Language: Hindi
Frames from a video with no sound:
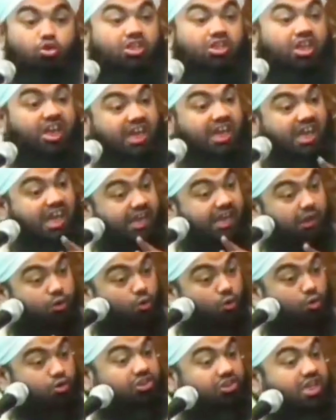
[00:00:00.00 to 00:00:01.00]
उस एक
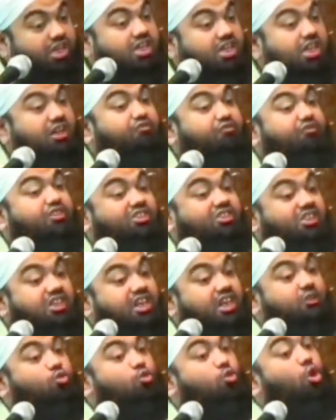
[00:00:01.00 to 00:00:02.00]
रोज़े की
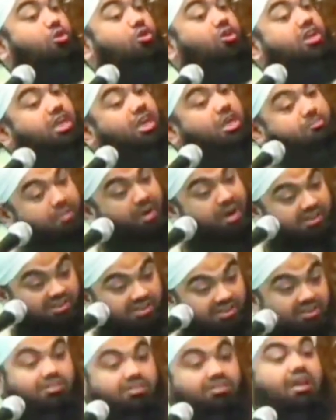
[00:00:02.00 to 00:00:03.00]
फजीलत को नहीं पा
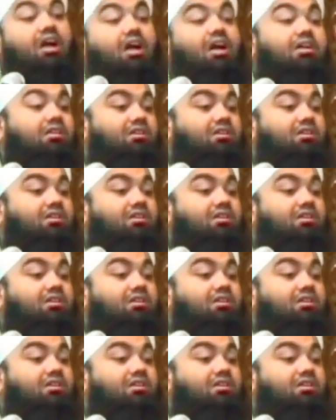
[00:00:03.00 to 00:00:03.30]
सकता